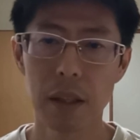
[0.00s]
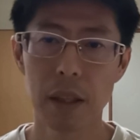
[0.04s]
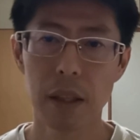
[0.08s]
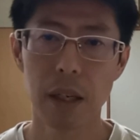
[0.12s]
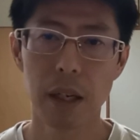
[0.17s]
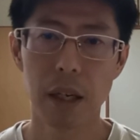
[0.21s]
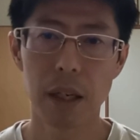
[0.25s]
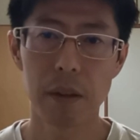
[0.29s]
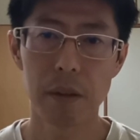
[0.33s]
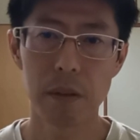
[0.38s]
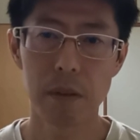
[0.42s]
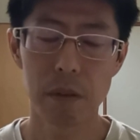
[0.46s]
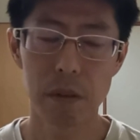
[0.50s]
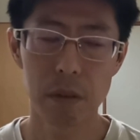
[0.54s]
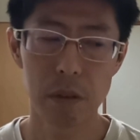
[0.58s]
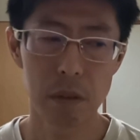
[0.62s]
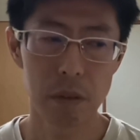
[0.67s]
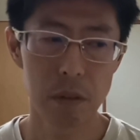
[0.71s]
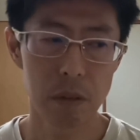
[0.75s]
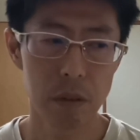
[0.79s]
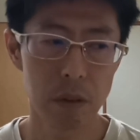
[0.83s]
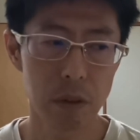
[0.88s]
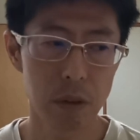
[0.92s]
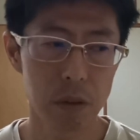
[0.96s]
あの
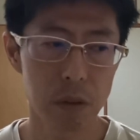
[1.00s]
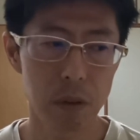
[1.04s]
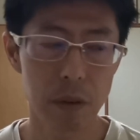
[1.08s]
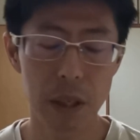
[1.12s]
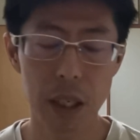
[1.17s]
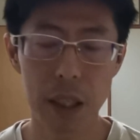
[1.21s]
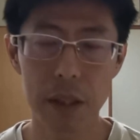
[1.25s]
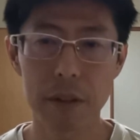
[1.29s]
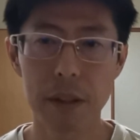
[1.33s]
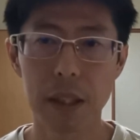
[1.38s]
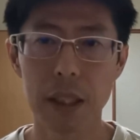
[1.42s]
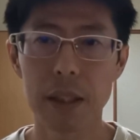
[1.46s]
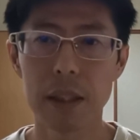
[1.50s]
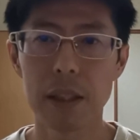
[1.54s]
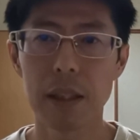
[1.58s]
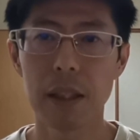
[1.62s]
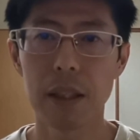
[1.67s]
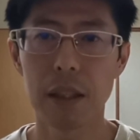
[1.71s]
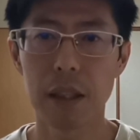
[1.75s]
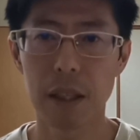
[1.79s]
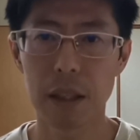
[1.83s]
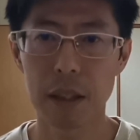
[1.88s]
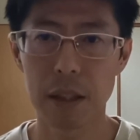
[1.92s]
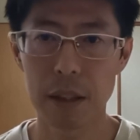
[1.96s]
領土を拡大していっ
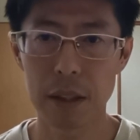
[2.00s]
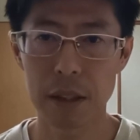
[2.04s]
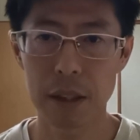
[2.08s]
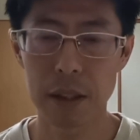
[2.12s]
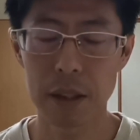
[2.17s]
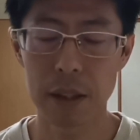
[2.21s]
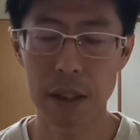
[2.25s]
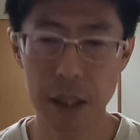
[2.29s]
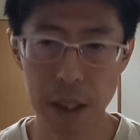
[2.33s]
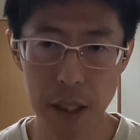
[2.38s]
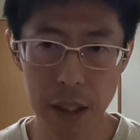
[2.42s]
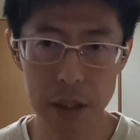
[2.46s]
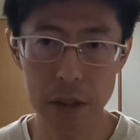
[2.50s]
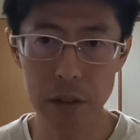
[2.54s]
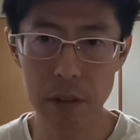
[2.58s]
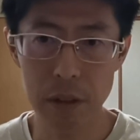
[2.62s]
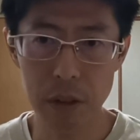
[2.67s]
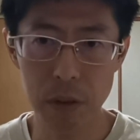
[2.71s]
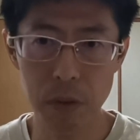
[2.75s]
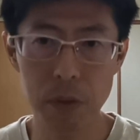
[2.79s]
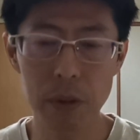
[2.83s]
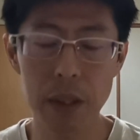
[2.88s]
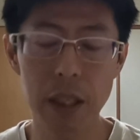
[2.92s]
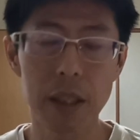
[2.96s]
たり、世界中で
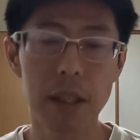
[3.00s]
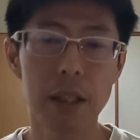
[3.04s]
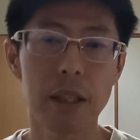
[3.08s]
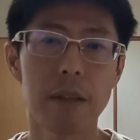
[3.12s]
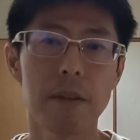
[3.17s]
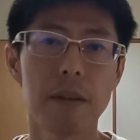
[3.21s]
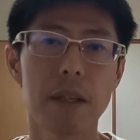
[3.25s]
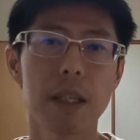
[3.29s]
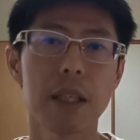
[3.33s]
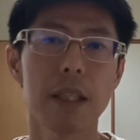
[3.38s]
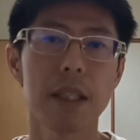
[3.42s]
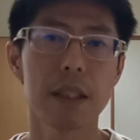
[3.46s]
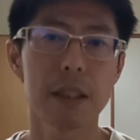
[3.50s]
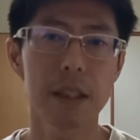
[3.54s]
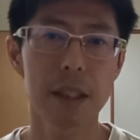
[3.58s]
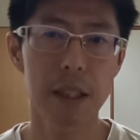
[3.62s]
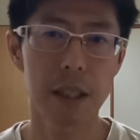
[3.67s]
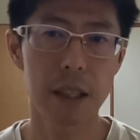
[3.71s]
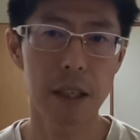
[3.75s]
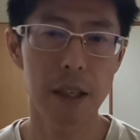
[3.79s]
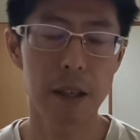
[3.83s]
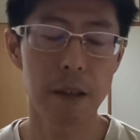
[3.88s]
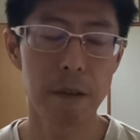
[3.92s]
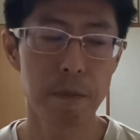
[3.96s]
行ってたわけですか
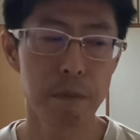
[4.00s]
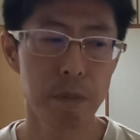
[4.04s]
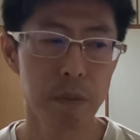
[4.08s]
ら、